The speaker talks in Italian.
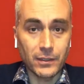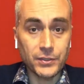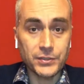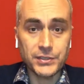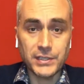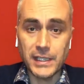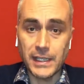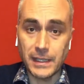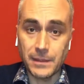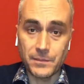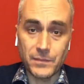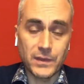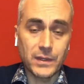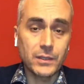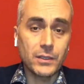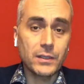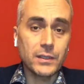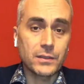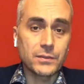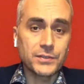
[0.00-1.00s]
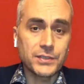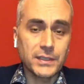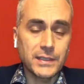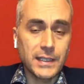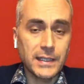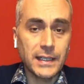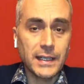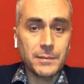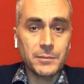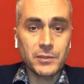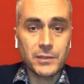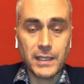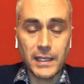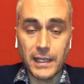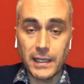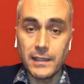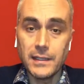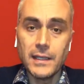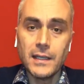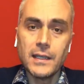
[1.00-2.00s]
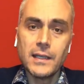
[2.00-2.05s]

ossia noi consideriamo che